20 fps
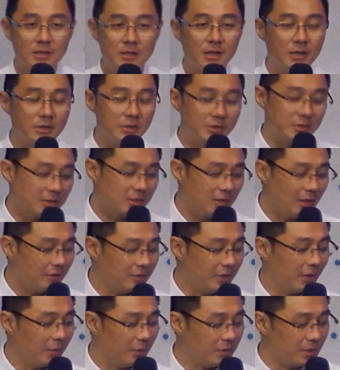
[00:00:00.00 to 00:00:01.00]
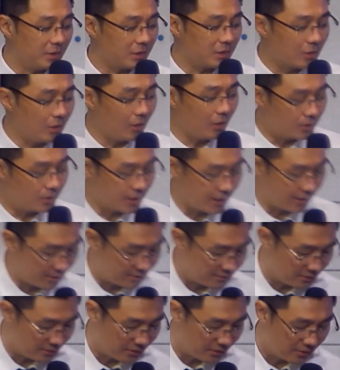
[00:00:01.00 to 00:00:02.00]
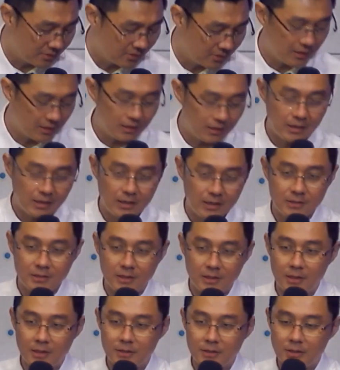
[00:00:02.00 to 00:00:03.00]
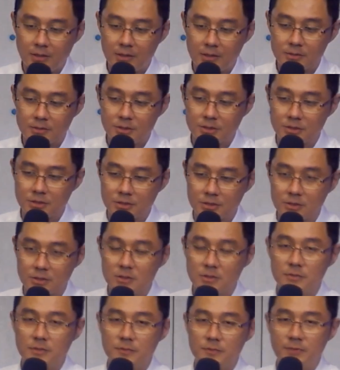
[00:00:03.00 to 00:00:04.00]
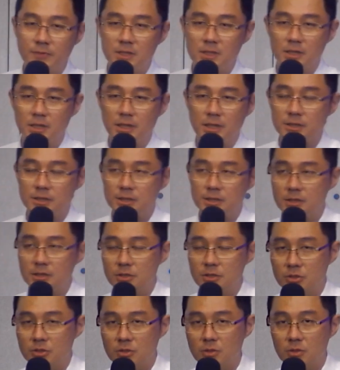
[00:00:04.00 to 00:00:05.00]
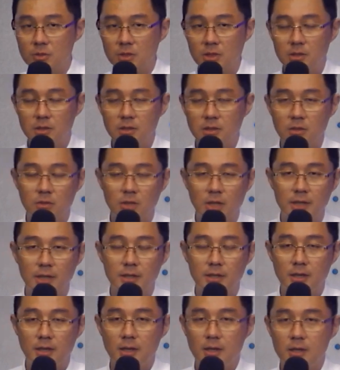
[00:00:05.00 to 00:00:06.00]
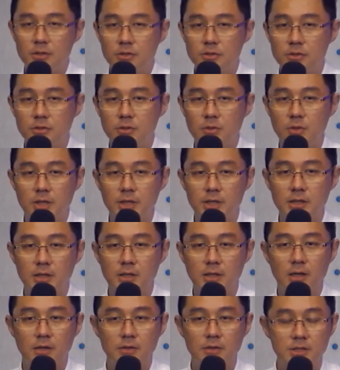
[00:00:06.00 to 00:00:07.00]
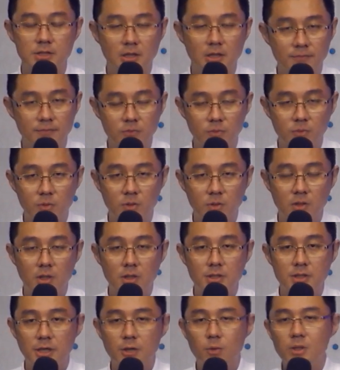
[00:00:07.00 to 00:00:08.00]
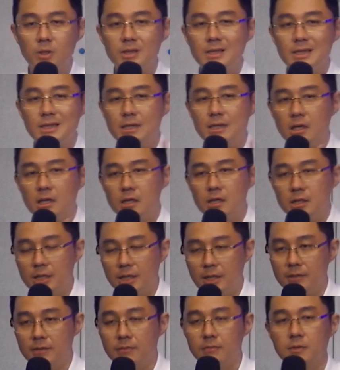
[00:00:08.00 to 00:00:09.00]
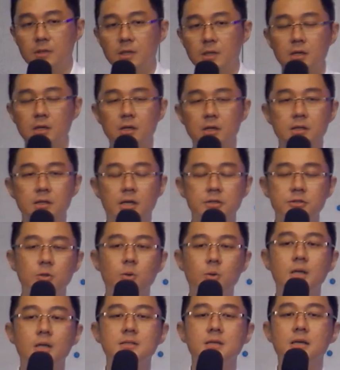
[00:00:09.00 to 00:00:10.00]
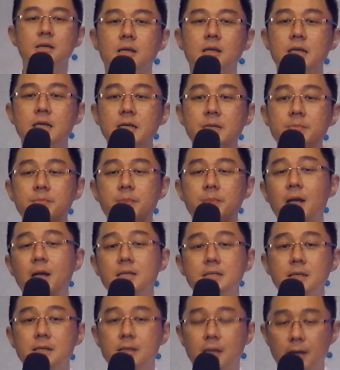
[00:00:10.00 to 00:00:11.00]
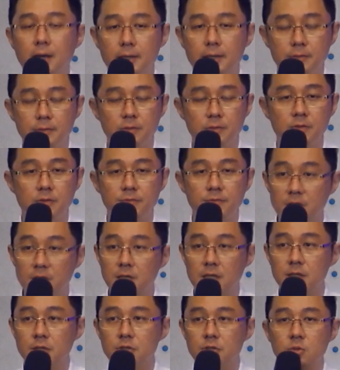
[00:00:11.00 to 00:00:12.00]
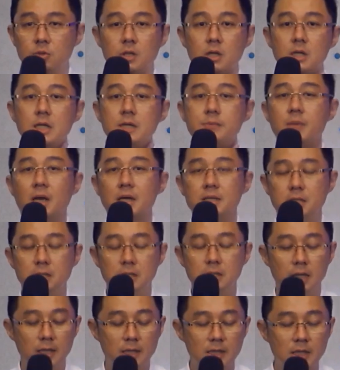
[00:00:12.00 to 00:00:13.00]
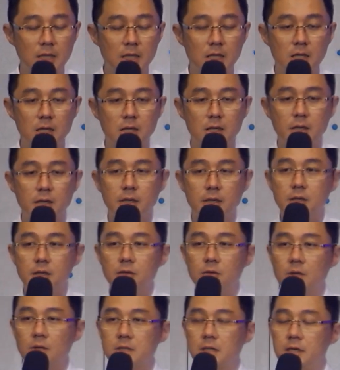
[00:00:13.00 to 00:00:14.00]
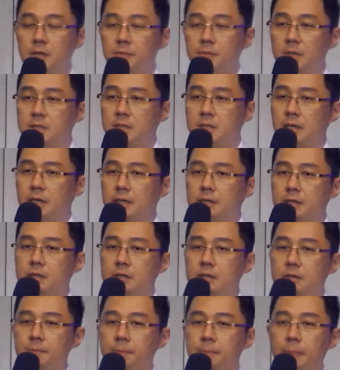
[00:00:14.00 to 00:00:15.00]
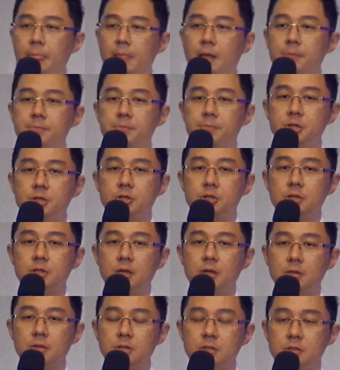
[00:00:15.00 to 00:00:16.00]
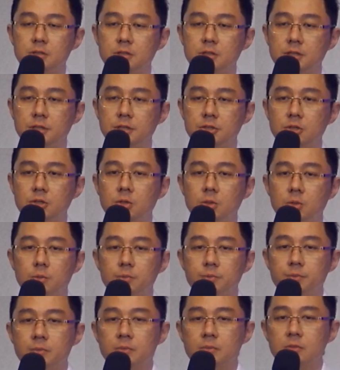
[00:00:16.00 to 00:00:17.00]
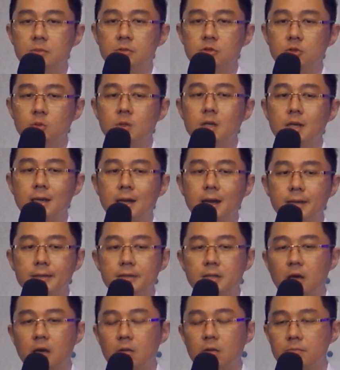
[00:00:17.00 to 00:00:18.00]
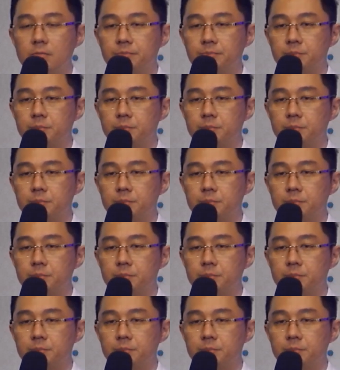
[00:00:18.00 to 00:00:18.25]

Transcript: 那 Claudia 或者是 Claudia 啊，她当时非常年轻的时候呢，后来她有了一个很好的丈夫，结婚第二年，她就患了淋巴腺癌，非常严重的淋巴腺癌。患上淋巴腺癌呢，她必须要接受。除了开刀，